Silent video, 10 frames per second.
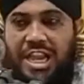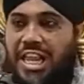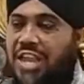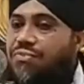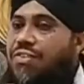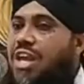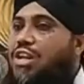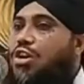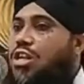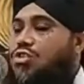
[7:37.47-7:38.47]
ইফতার
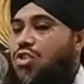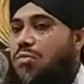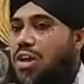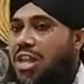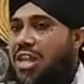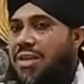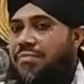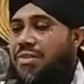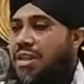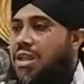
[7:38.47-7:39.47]
করার সময়
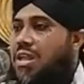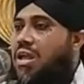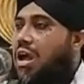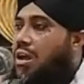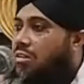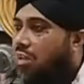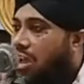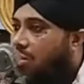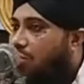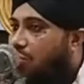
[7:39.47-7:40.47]
আল্লাহ
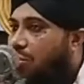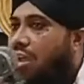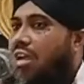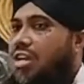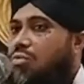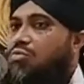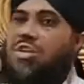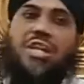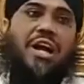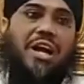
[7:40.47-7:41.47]
সুবহান আহমত
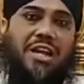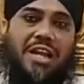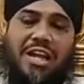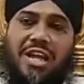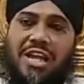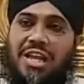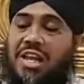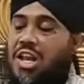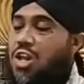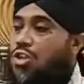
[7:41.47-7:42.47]
আলা
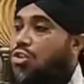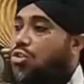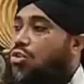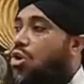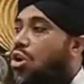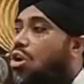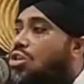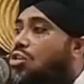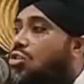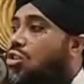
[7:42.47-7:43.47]
দশ
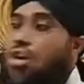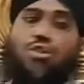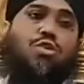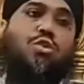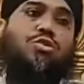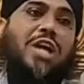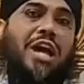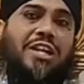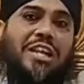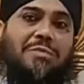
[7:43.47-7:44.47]
লক্ষ
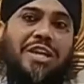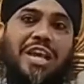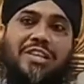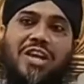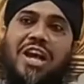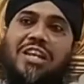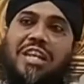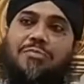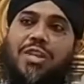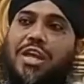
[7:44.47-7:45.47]
জাহান
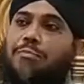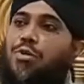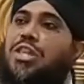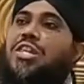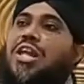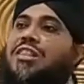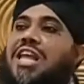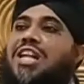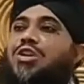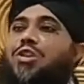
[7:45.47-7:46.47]
জাহান্নাম থেকে পরিত্রাণ
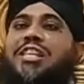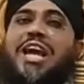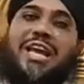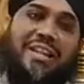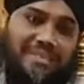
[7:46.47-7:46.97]
দান করে থাকেন